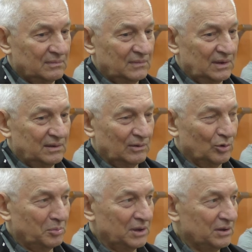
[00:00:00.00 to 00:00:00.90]
я
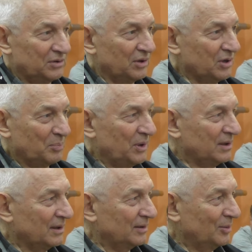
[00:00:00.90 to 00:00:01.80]
делаю, у меня нет
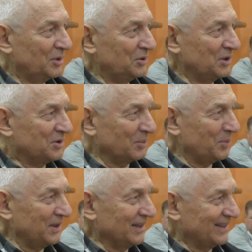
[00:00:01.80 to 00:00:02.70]
нетерпения. У меня нет
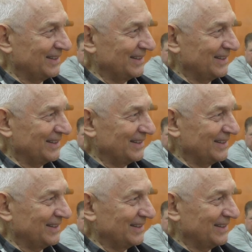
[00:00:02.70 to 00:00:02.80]
терпения.